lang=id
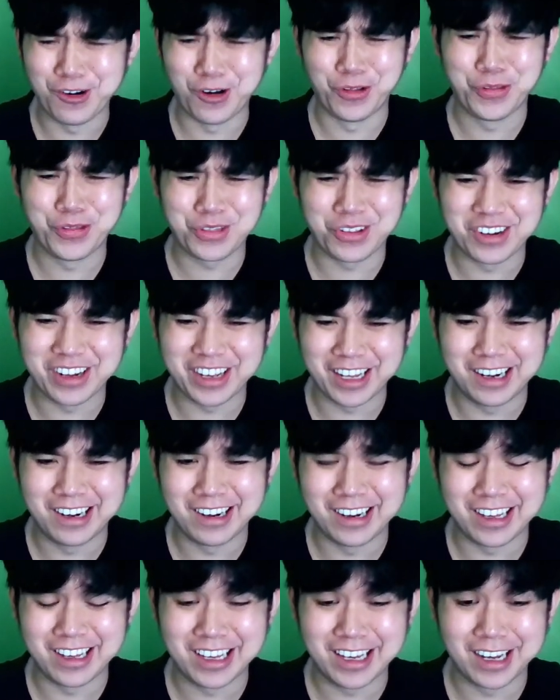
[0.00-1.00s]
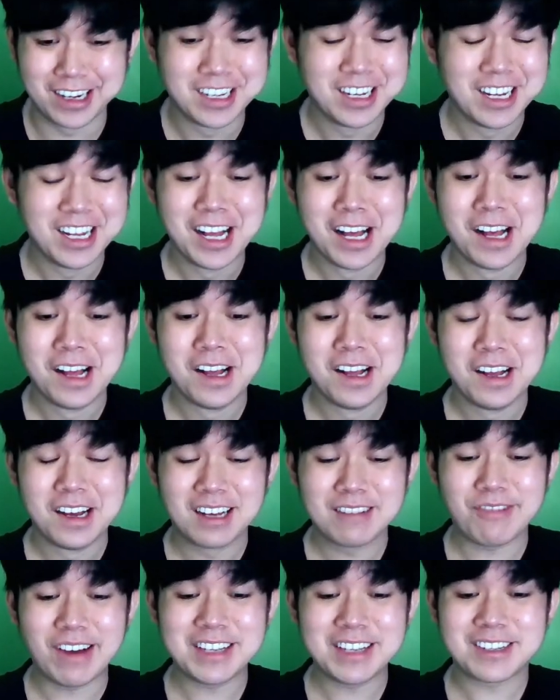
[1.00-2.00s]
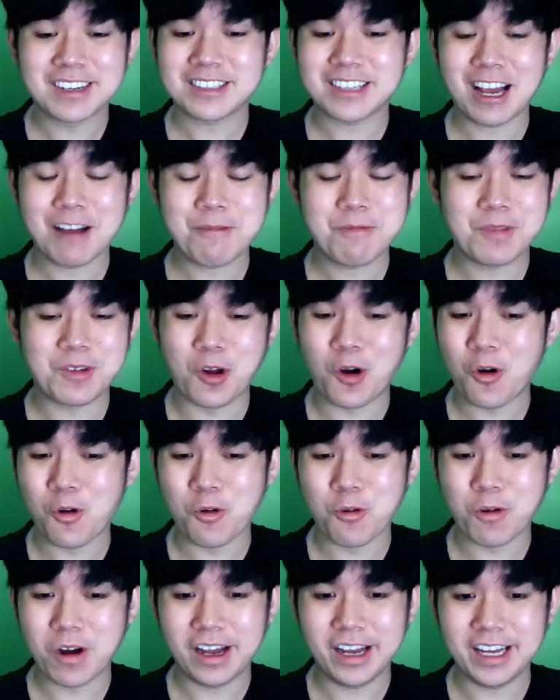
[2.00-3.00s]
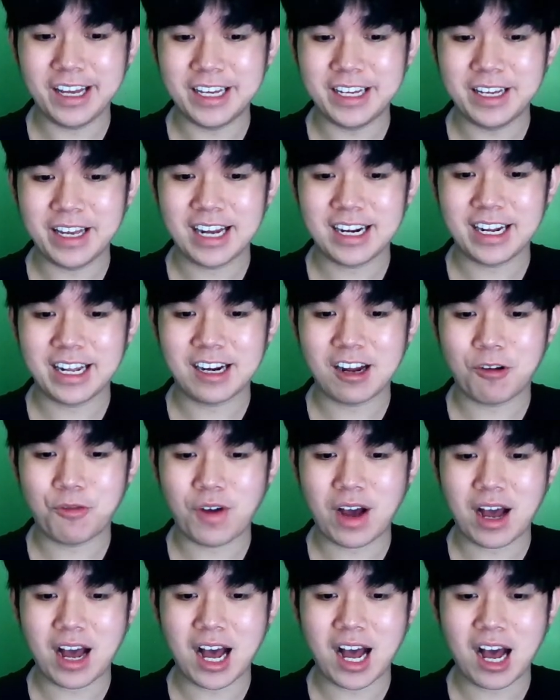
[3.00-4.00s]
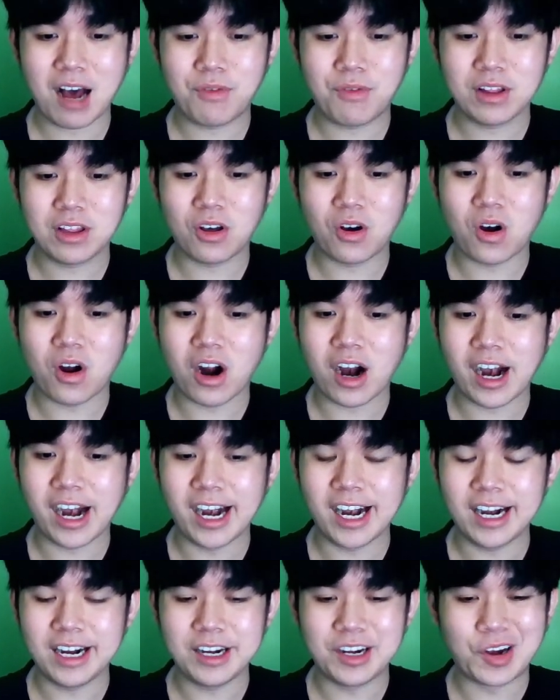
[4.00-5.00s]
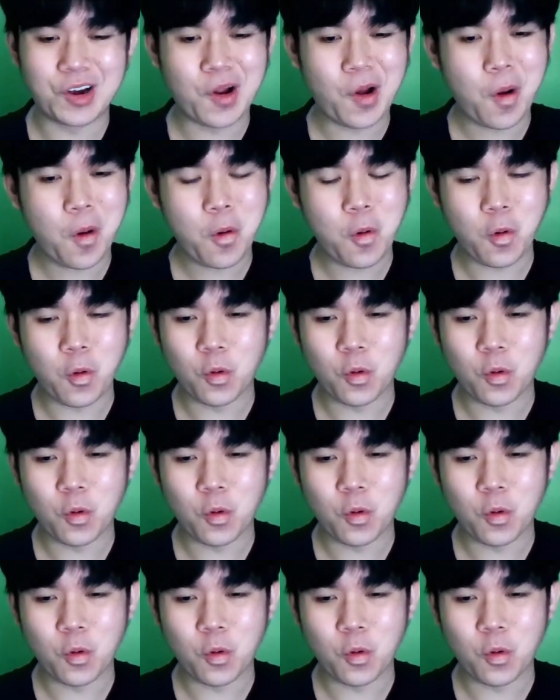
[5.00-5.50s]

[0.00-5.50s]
nonton gini ya Adventure Time no way Ellen of Avalor no